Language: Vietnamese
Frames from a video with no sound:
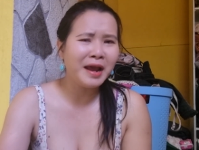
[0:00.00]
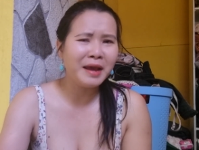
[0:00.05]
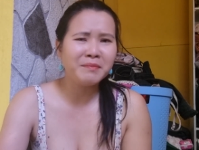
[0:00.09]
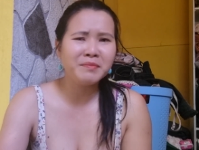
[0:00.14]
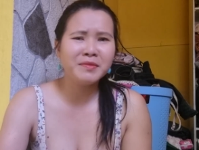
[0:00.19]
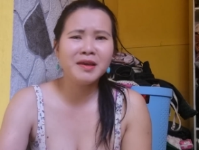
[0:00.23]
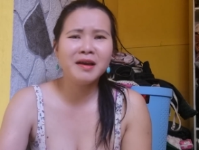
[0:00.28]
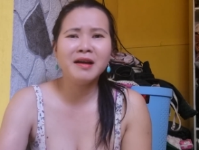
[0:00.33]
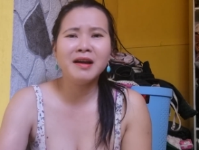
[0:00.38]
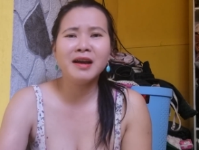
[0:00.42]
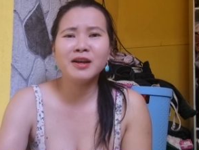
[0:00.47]
em
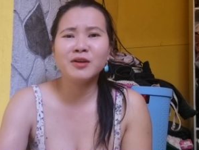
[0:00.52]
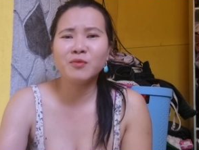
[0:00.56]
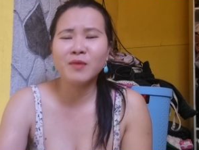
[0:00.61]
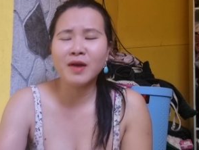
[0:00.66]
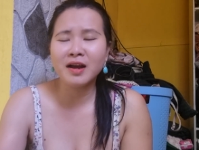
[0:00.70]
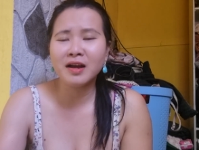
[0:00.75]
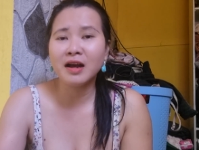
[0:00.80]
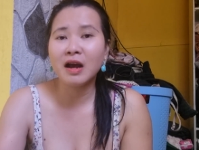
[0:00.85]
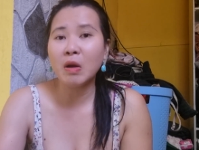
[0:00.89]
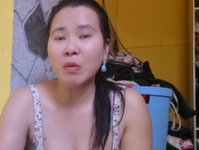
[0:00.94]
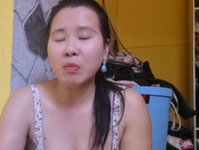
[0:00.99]
nhớ anh quá
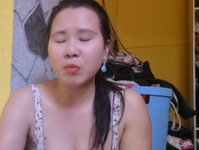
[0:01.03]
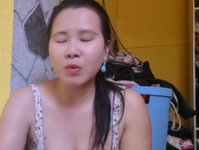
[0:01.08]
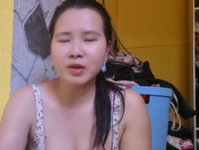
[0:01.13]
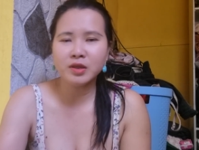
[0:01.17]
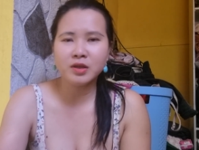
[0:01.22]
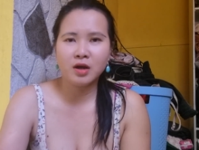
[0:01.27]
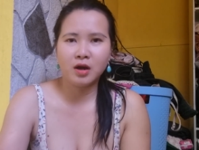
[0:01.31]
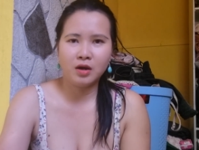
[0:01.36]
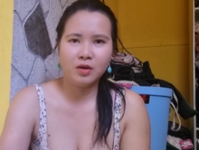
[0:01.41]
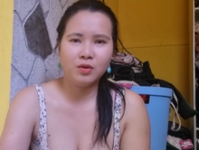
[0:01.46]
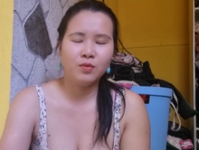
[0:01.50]
khóc quá
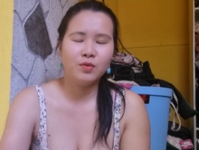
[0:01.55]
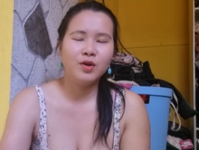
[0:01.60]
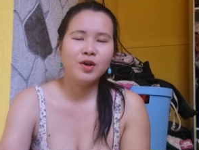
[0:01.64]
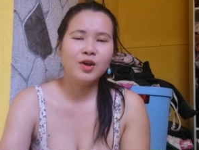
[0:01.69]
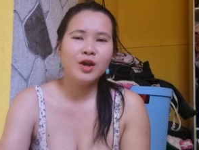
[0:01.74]
trời luôn